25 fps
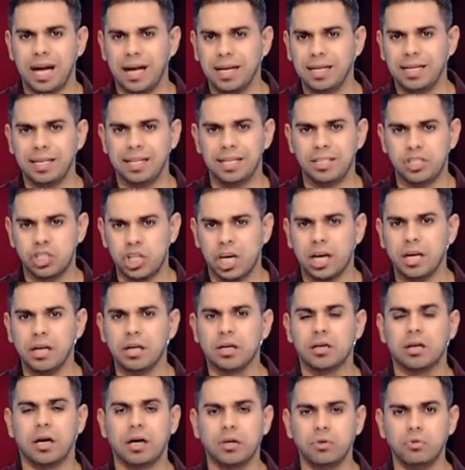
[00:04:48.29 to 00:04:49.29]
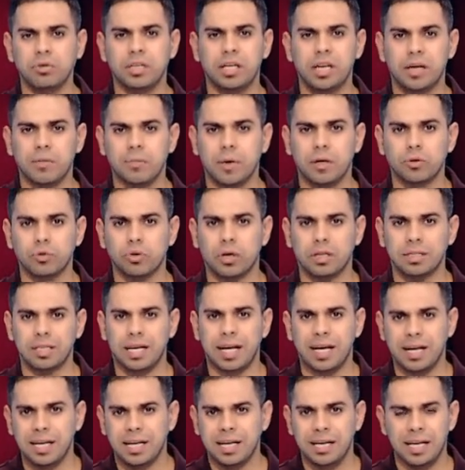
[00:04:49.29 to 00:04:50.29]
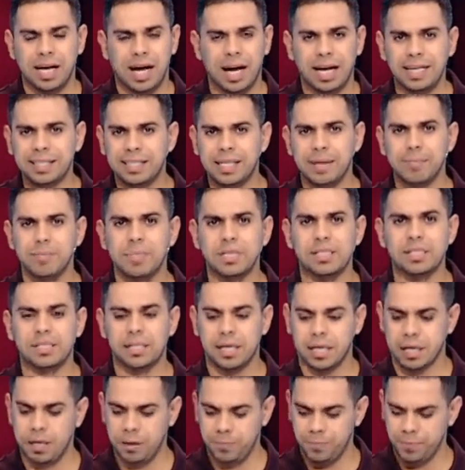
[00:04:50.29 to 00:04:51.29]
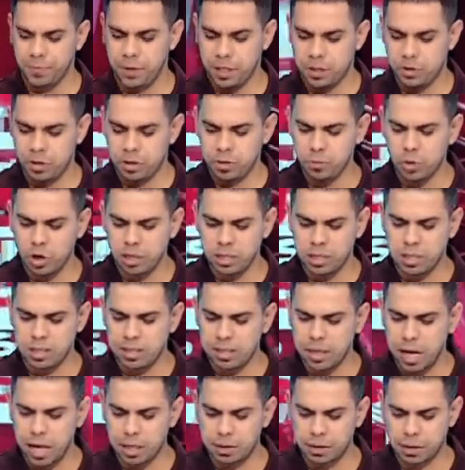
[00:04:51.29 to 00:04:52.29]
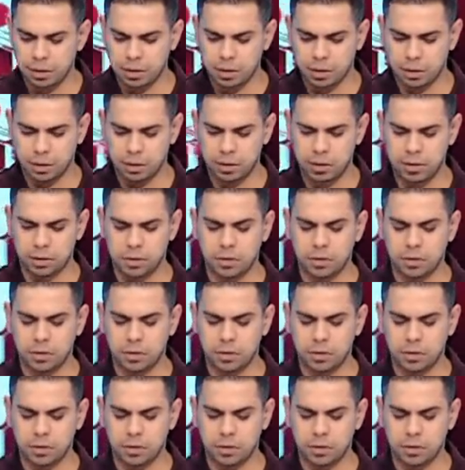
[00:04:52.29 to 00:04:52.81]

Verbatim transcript: الشكل القانوني للموضوع ده هيتم ازاي استاذ محسن ازاي حضرتك